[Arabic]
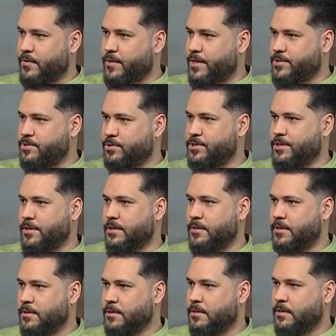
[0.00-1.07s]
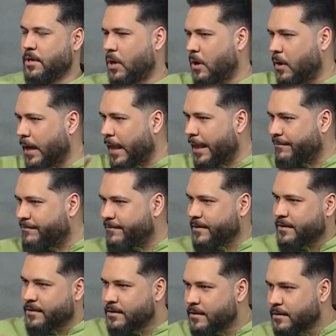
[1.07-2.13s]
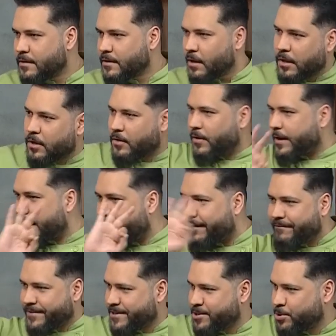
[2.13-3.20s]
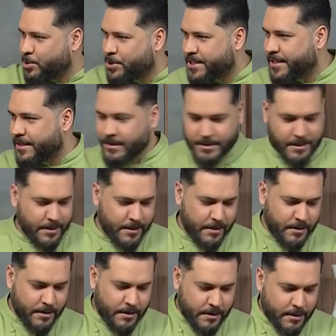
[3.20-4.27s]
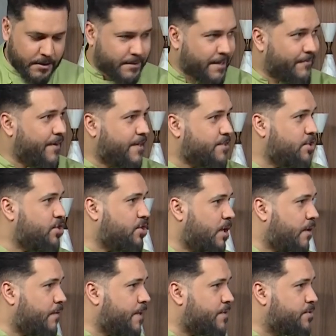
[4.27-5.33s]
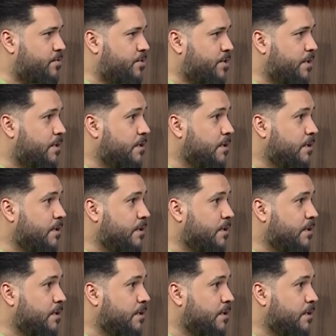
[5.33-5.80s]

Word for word: يا السوشي خرافي خرافي السوشي تفاصيل شلونك يا السوشي